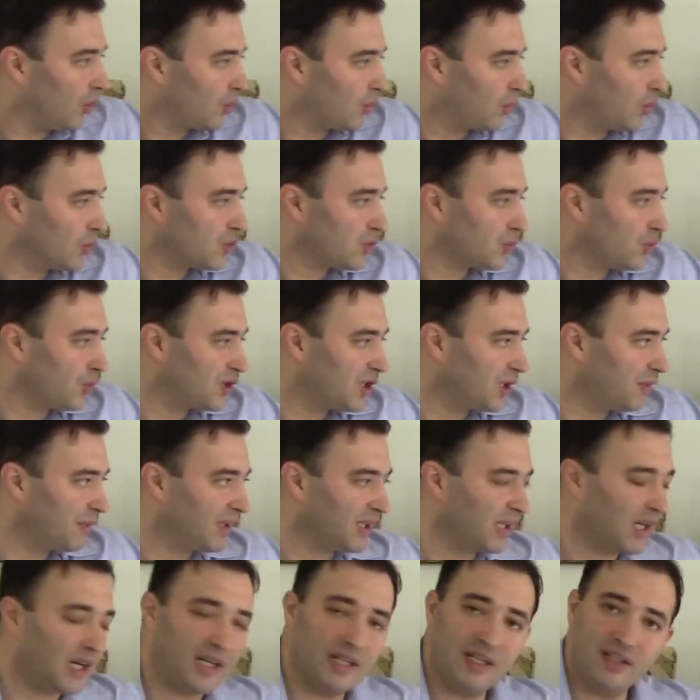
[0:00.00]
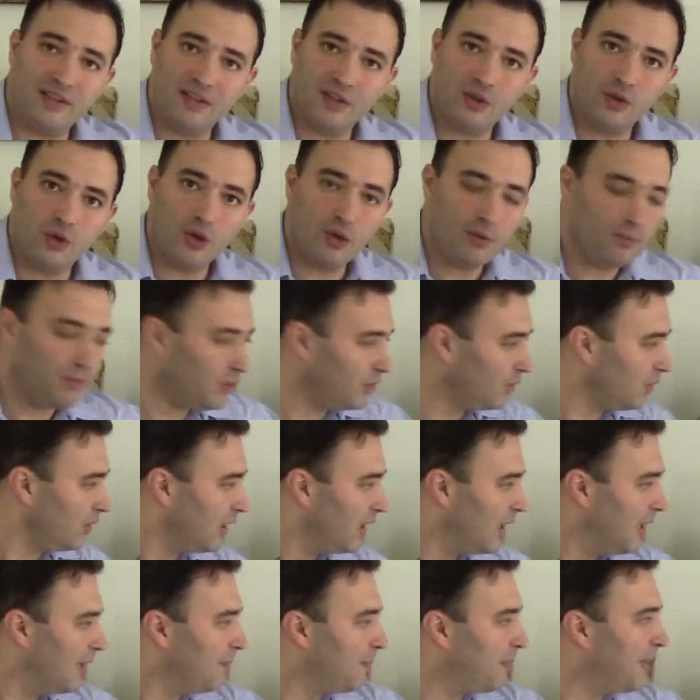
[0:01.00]
Koskocaman ayeti görmüyor.
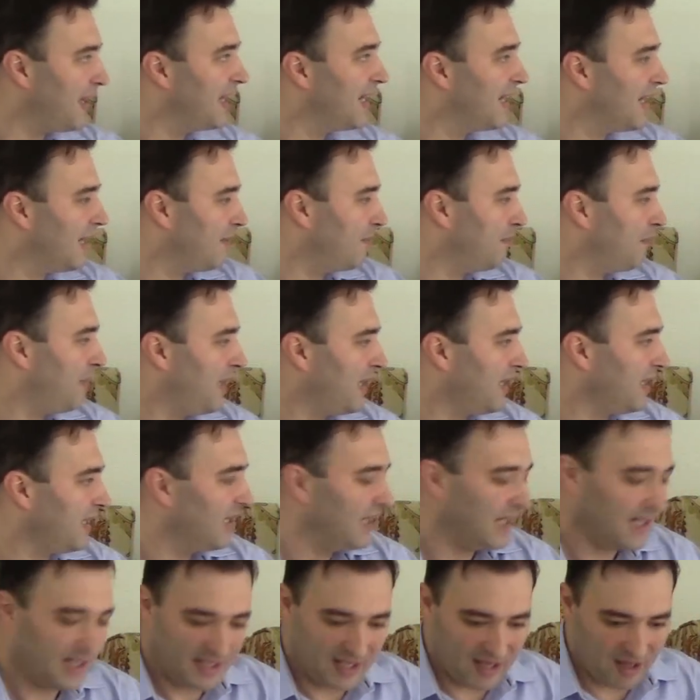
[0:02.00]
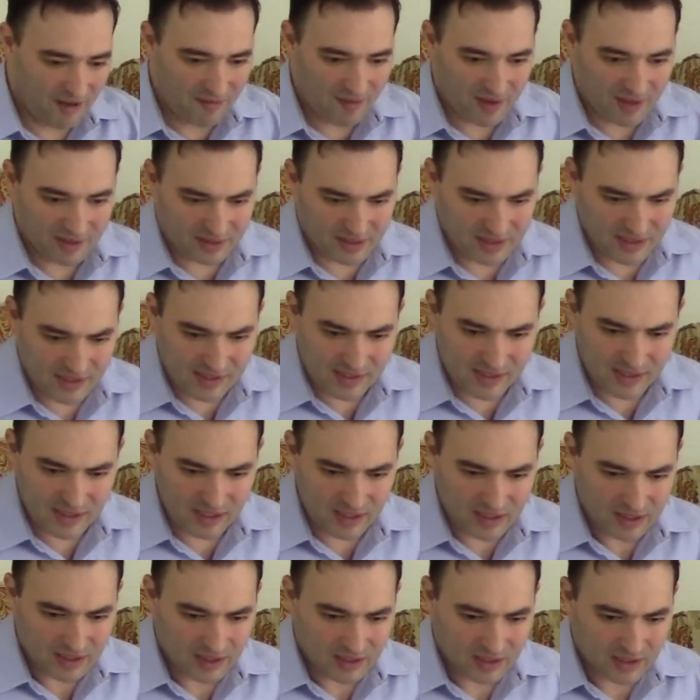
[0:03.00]
Peygamber ne
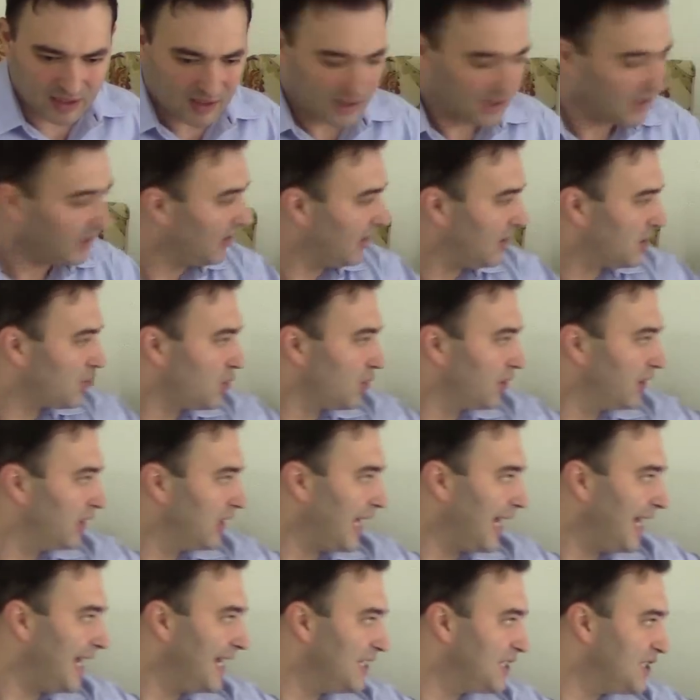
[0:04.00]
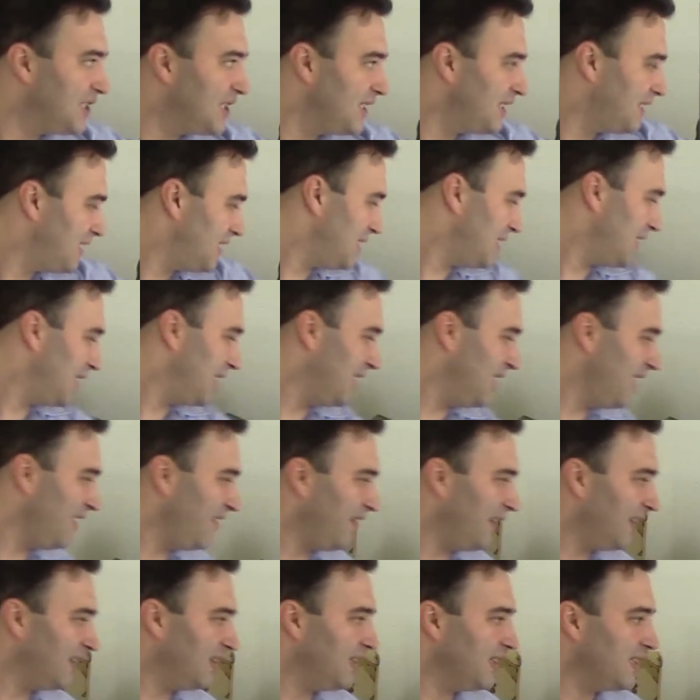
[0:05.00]
verdiyse e şurada elçi size
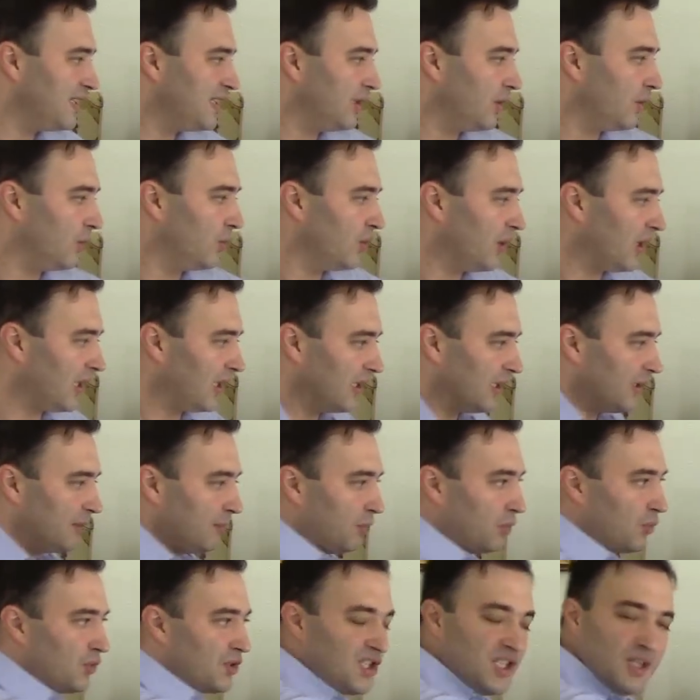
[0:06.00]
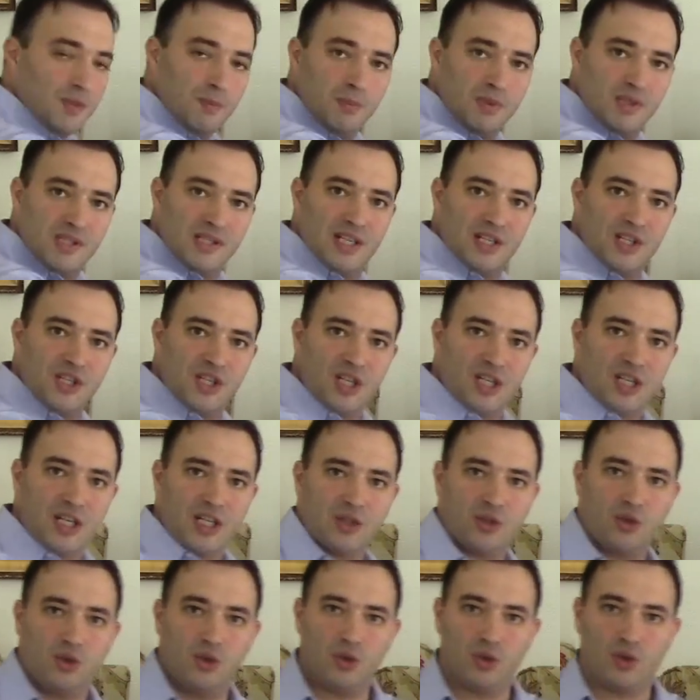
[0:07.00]
ne verdiyse onu alın. Bunu cımbızla
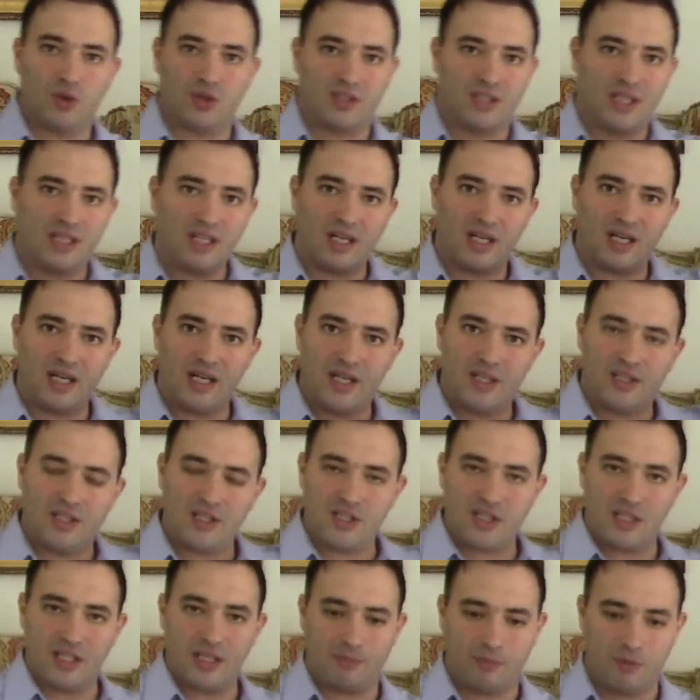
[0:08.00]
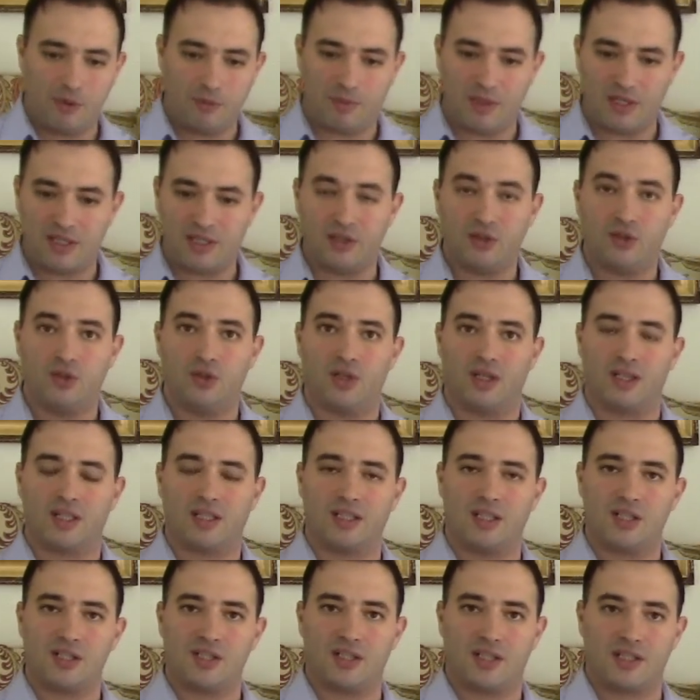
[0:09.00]
çıkartıyor oradan. Ayeti şey yapıyor. Bakın diyor
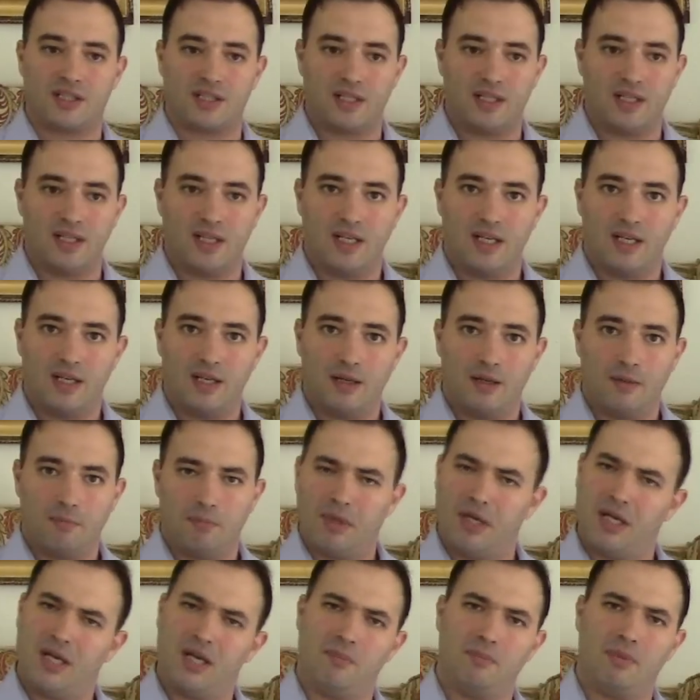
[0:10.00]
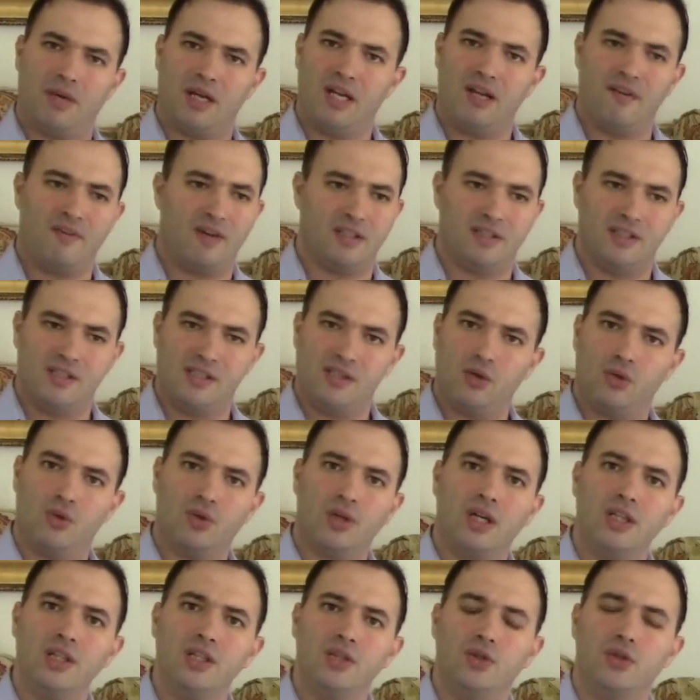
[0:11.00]
arkadaşlar. Peygamber ne verdiyse
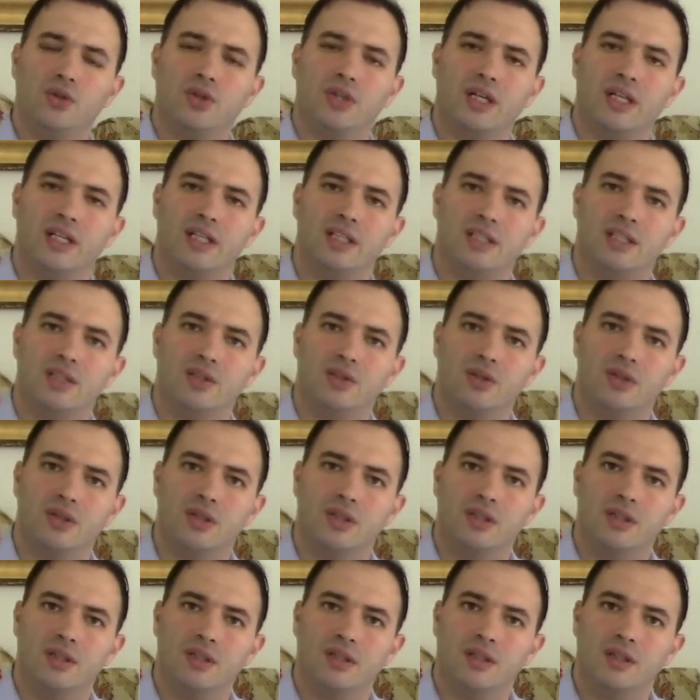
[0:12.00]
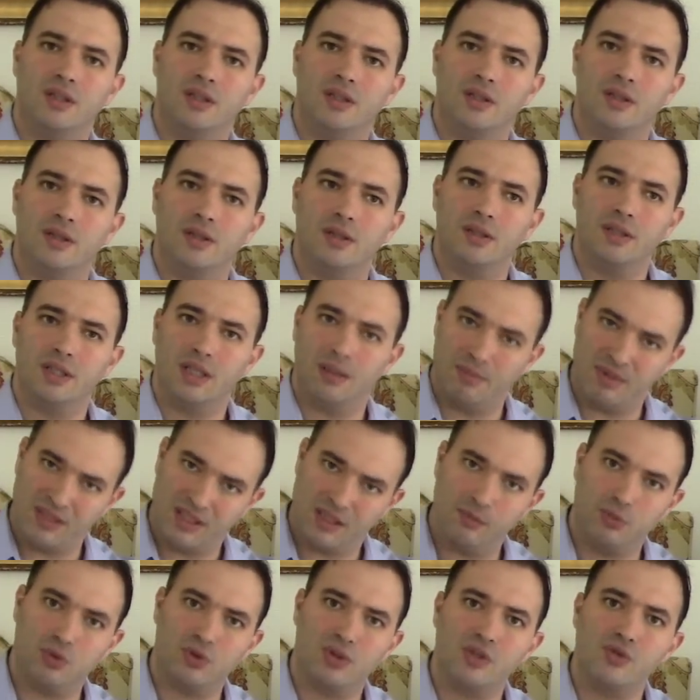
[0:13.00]
onu alın diyor ayette diyor. Demek
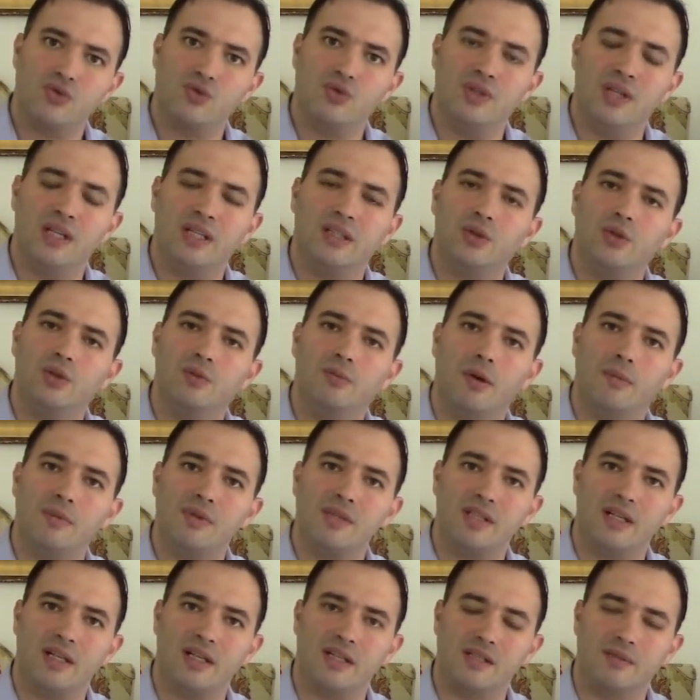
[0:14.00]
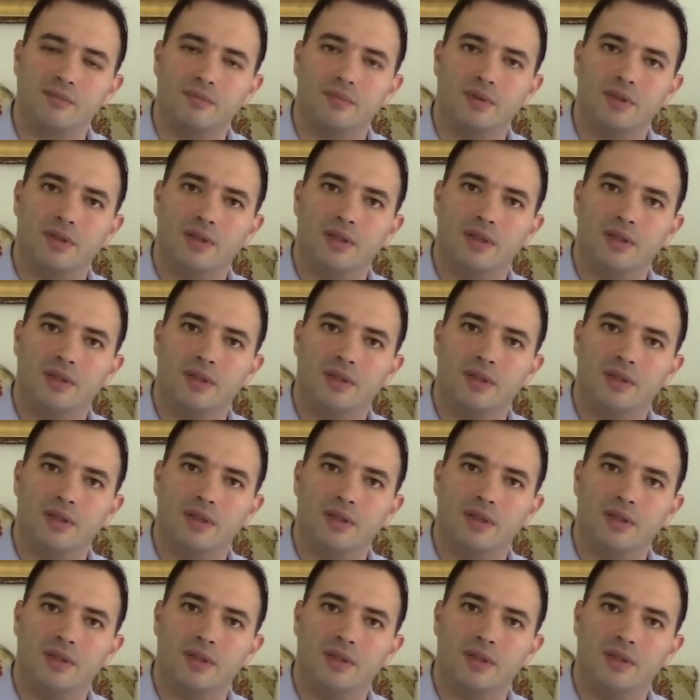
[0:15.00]
ki burada sünnete uymamız lazım.